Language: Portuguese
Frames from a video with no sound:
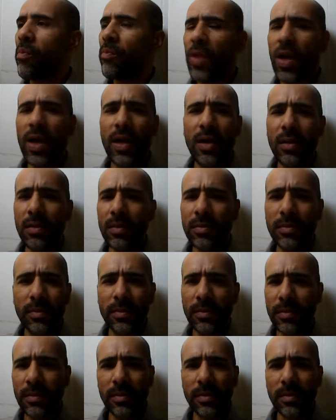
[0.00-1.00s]
Não.
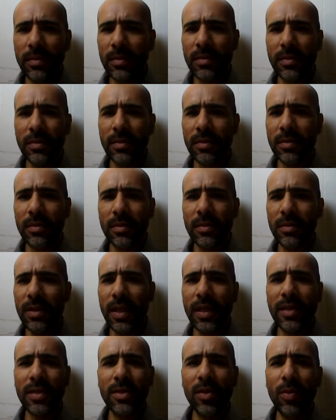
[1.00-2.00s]

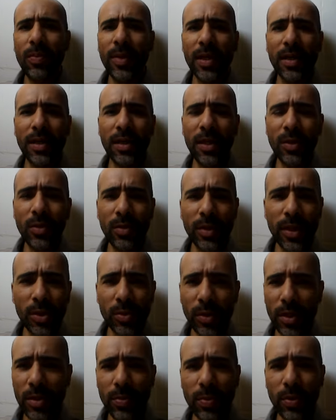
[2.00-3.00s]
Nem seu marido, nem
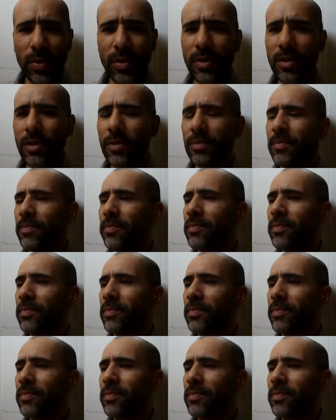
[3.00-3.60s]
sua esposa.